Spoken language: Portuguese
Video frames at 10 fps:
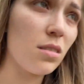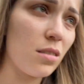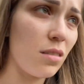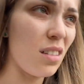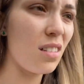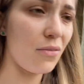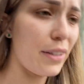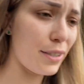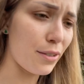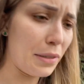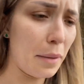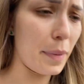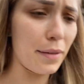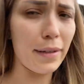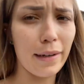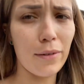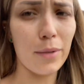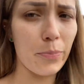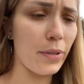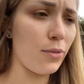E ele não vai deixar eu chegar perto dele agora,
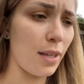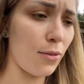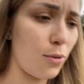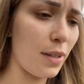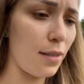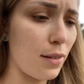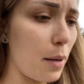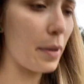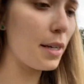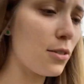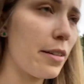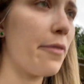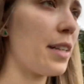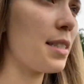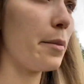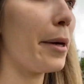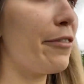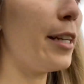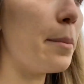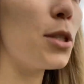porque eu tava com ele no cabresto. Ele deve estar tá assim: minha
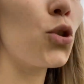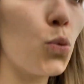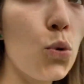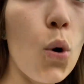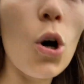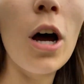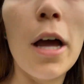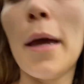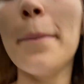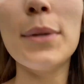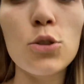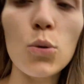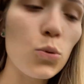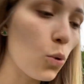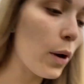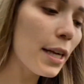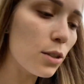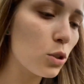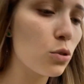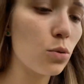filha, me soltou? Me soltou é
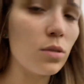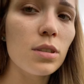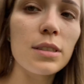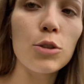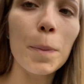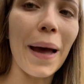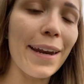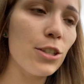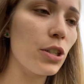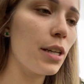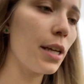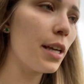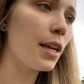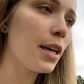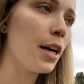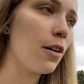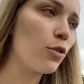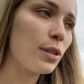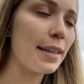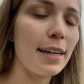isso. Tu para de querer
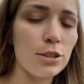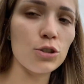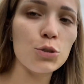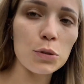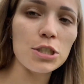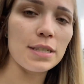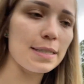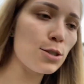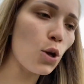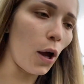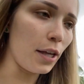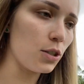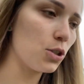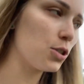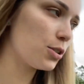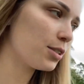voltar atrás nas tuas decisões.